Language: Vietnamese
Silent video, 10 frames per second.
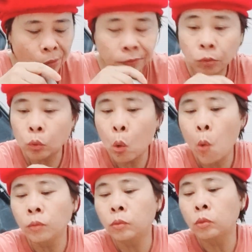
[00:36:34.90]
Chương
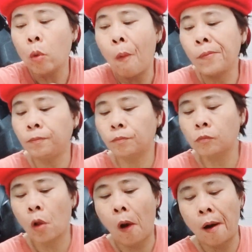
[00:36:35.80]
6. Điều
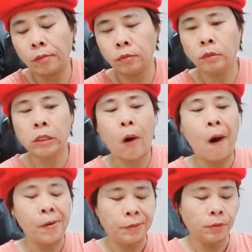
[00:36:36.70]
khoản thi hành
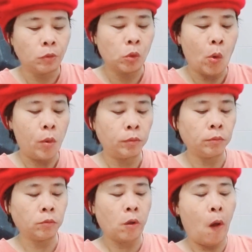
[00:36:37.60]
Điều
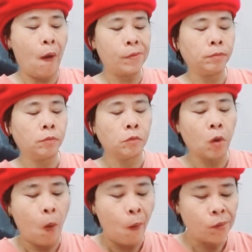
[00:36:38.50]
36. Hiệu
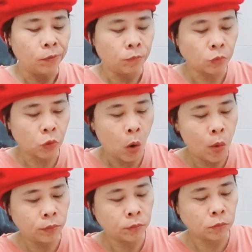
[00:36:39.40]
lực thi hành
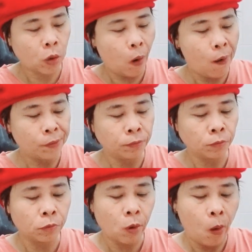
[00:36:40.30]
1.
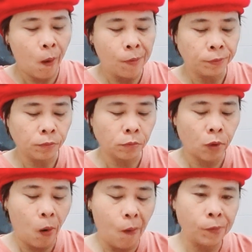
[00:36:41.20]
Luật này có hiệu lực
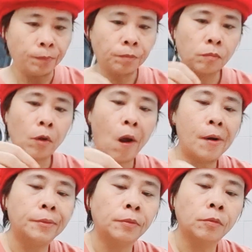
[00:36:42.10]
thi hành từ ngày
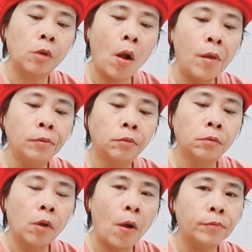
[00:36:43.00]
2 tháng 9 năm
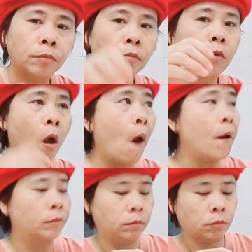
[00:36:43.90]
2009.
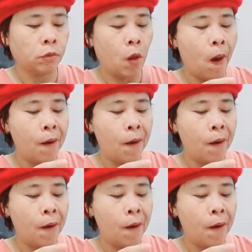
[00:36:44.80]
2.